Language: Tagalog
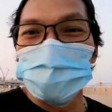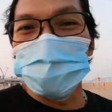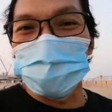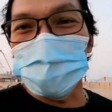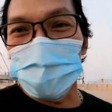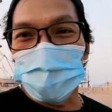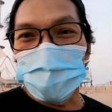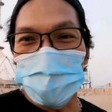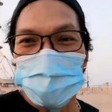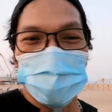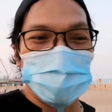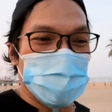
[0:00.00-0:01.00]

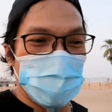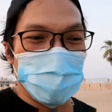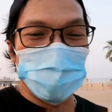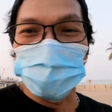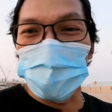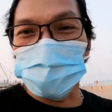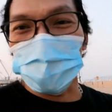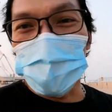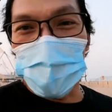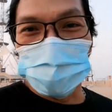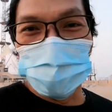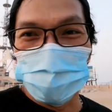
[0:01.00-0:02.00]
sa
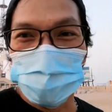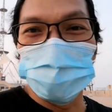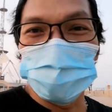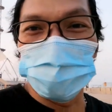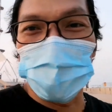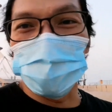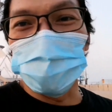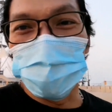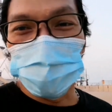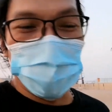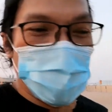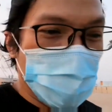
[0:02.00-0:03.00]
pagtsatsagan yung
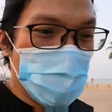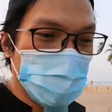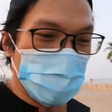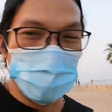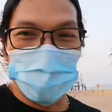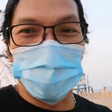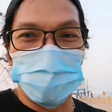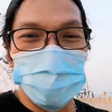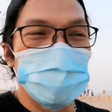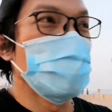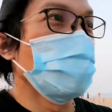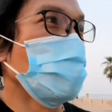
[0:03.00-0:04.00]
panoorin ng aking mga
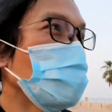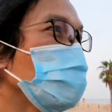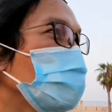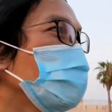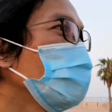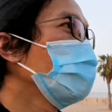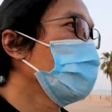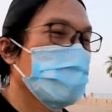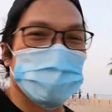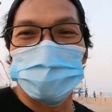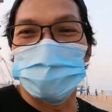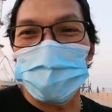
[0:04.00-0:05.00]
video
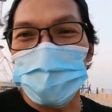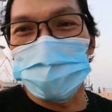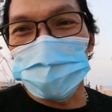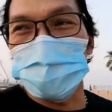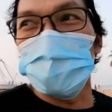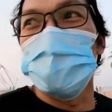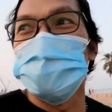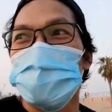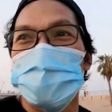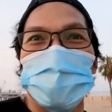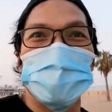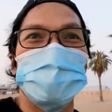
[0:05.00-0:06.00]
maraming salamat
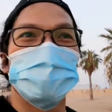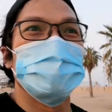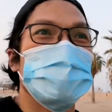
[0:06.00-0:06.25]
na rin